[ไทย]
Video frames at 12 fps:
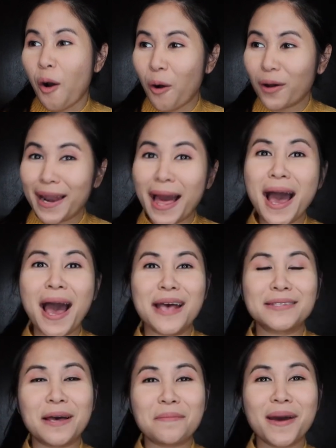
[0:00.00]
ออกล่า
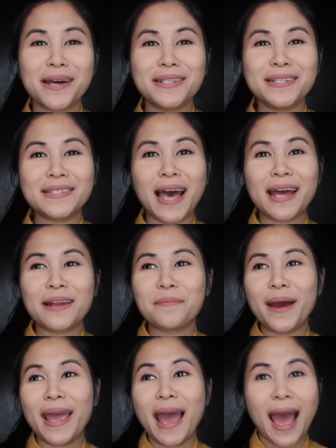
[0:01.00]
สามารถที่จะทำ
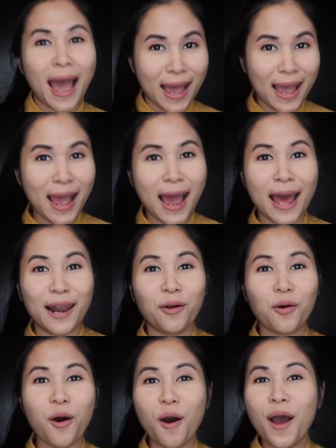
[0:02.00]
ไมหาอาหาร
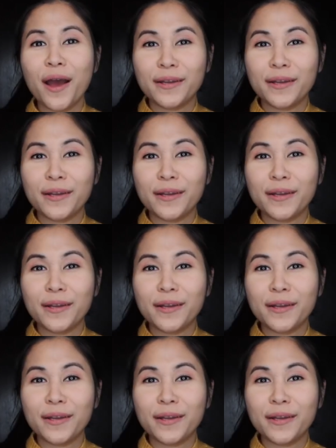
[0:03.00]
แล้วก็